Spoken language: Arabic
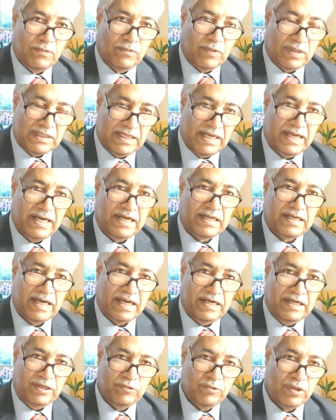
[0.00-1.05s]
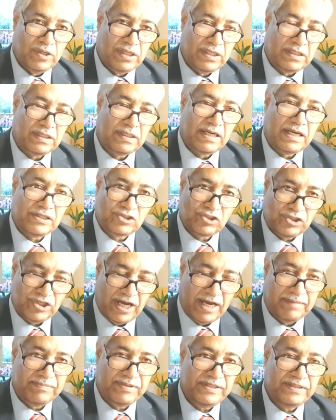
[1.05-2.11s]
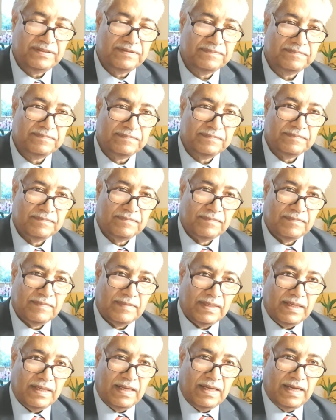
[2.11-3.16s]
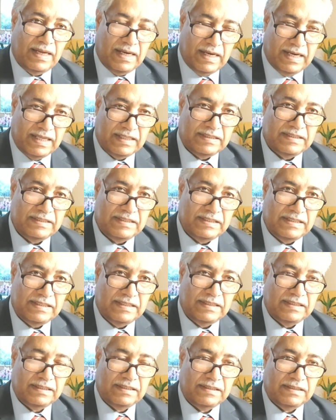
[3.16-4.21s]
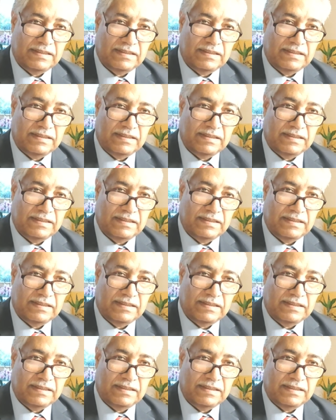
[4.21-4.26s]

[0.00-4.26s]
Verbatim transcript: وذلك الحوار الشعبي الذي